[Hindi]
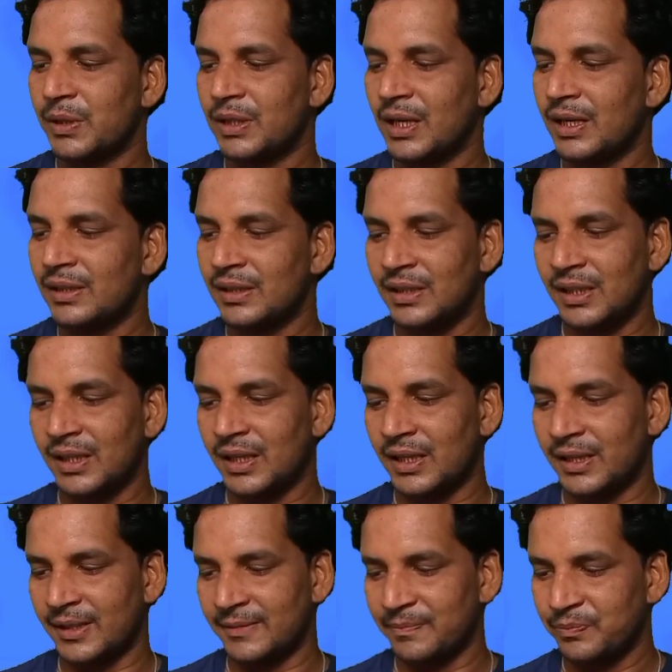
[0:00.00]
प्रदान किए
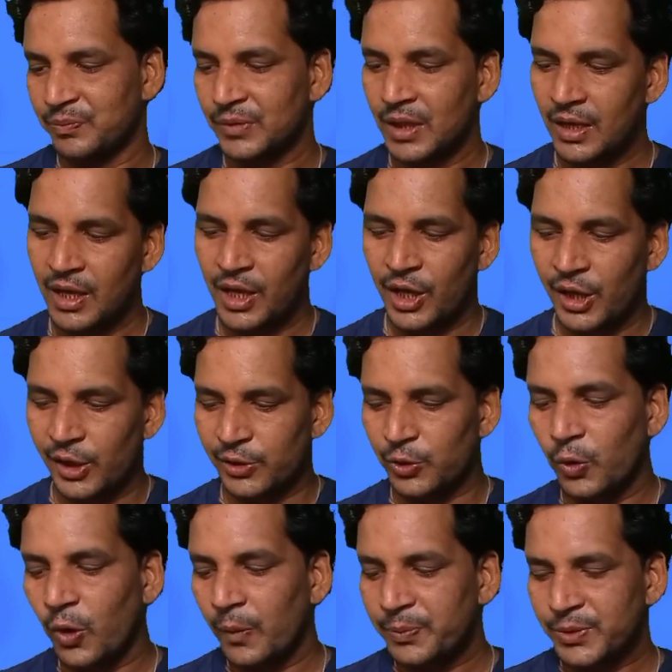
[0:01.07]
गए
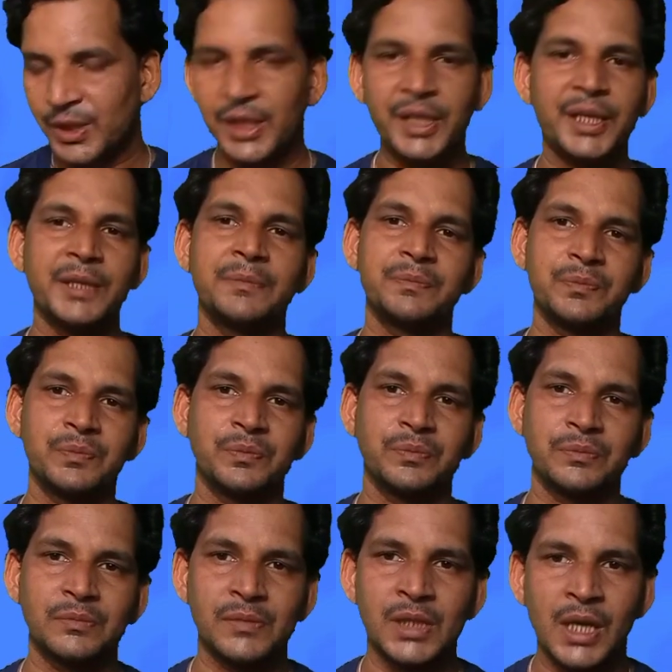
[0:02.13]
दो ऑप्शन है
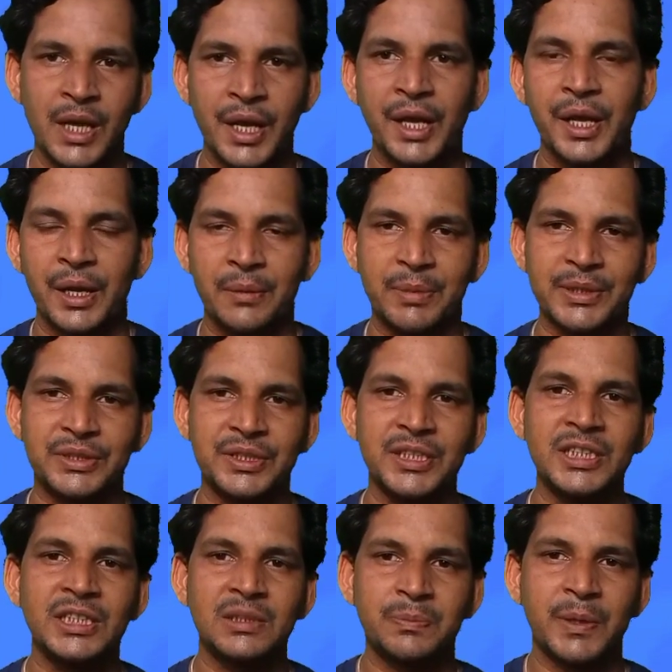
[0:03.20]

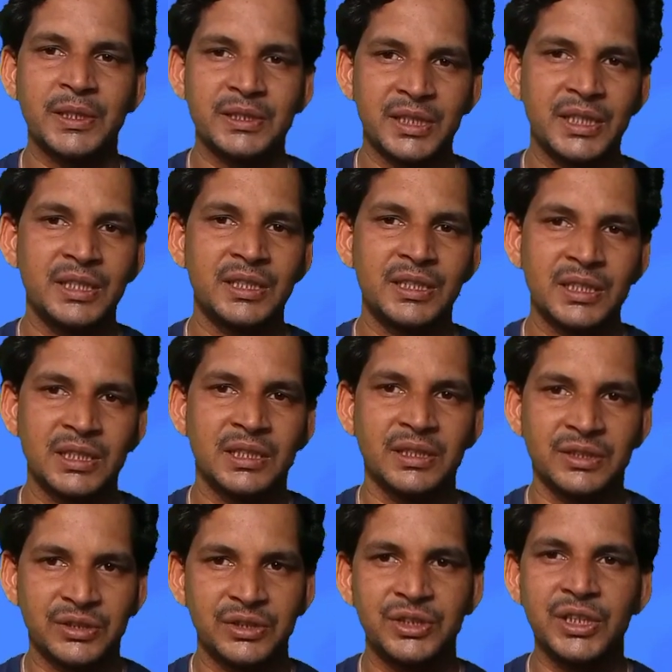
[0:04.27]
25 परसेंट
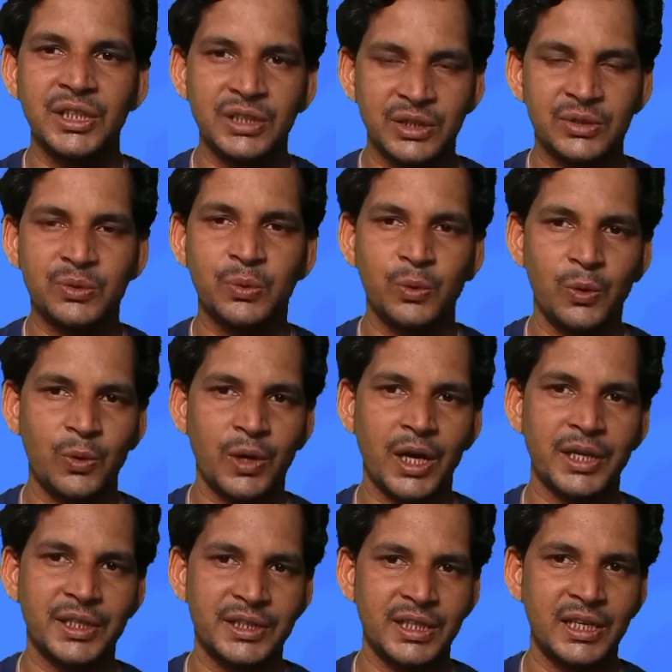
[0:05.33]
जिन स्कूलों का
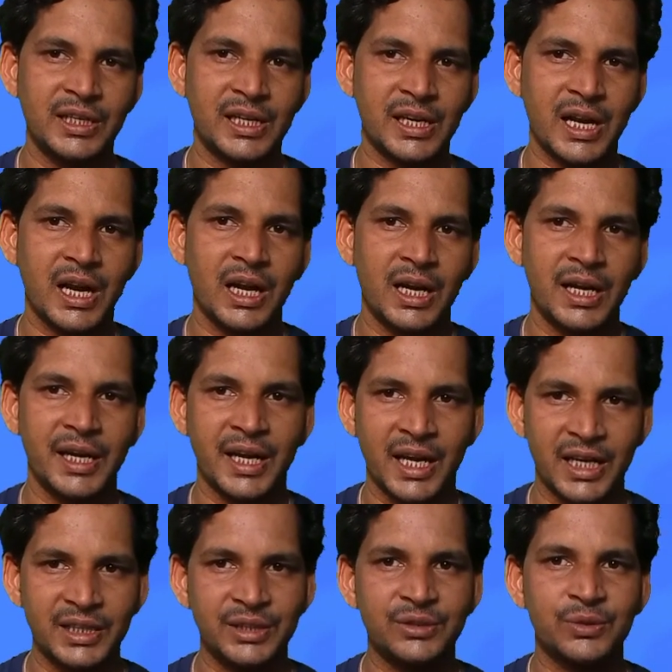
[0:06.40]
रिजल्ट रहा है
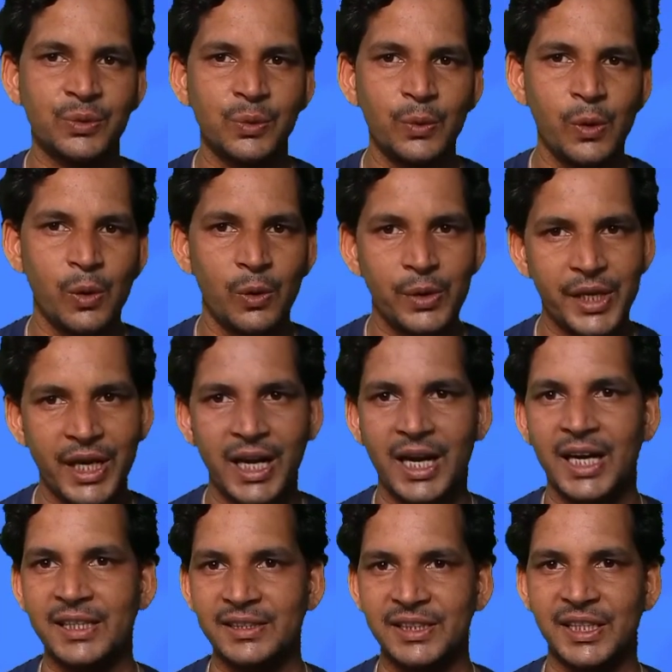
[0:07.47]
हाई स्कूल हो या
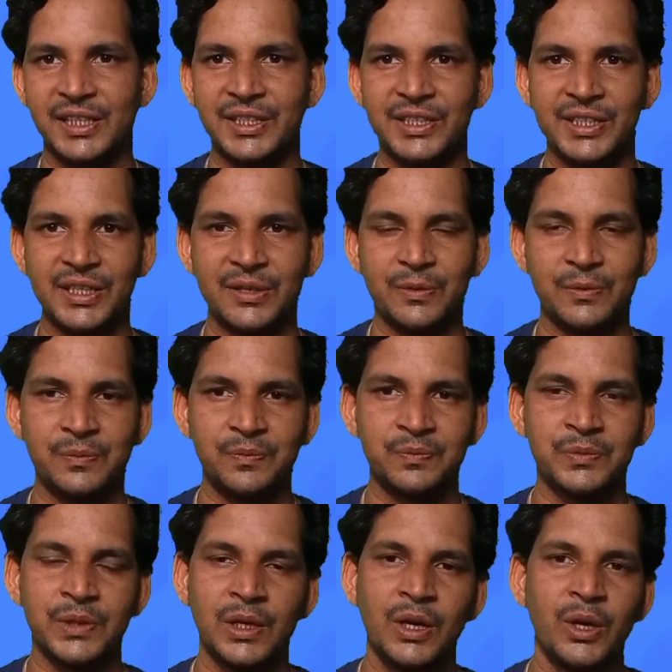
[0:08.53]
हायर सेकेंड ईयर
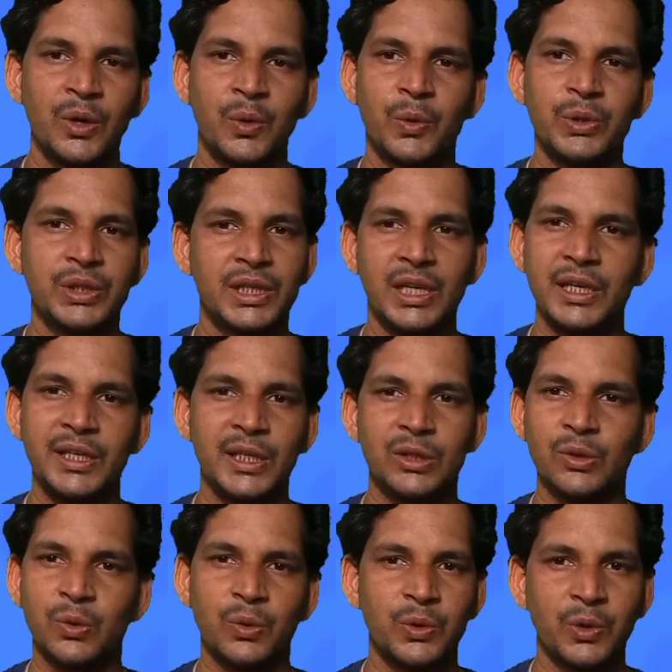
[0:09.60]
हो उनके लिए
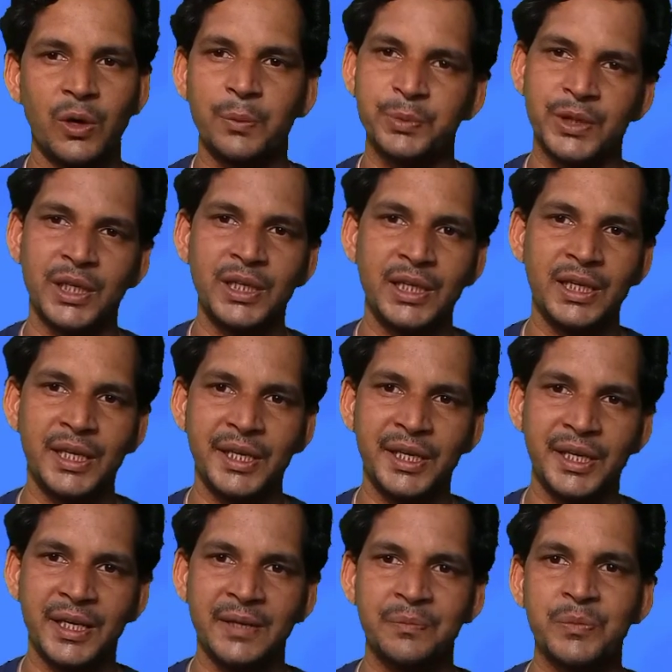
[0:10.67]
तो कोई ऑप्शन ही
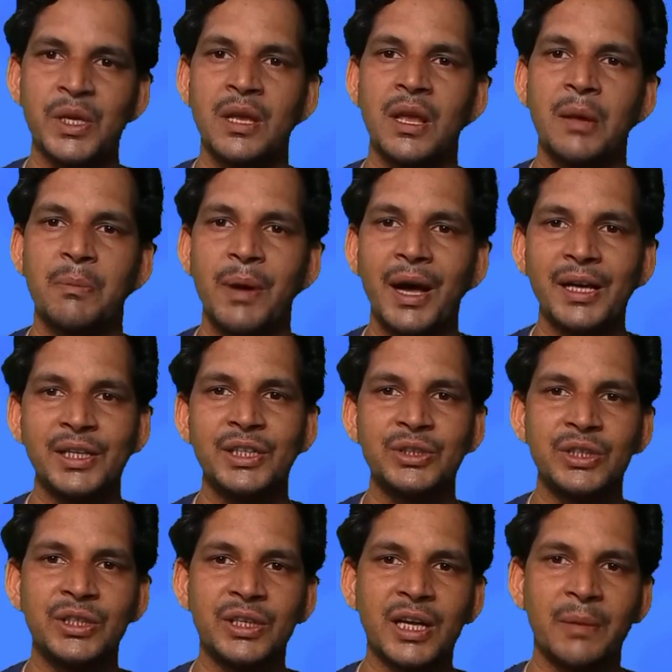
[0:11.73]
नहीं है बाकी
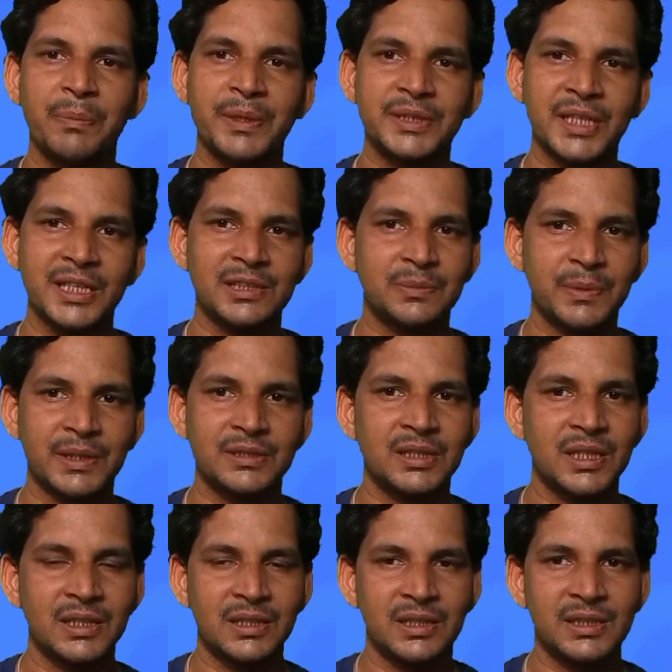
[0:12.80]
जिनका 50
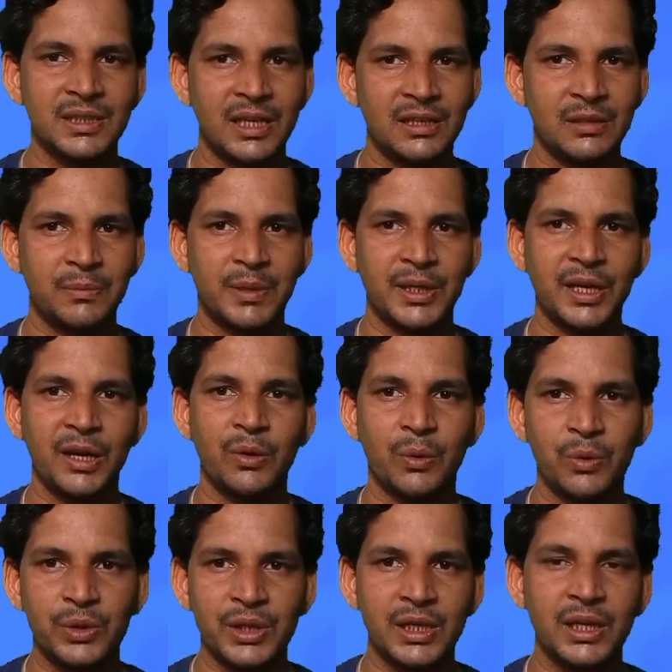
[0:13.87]
परसेंट रिजल्ट बना
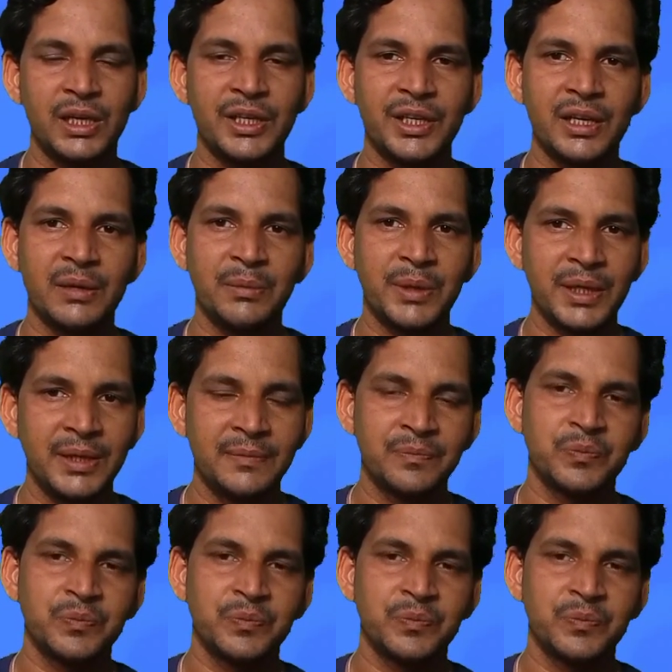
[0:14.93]
उनके लिए भी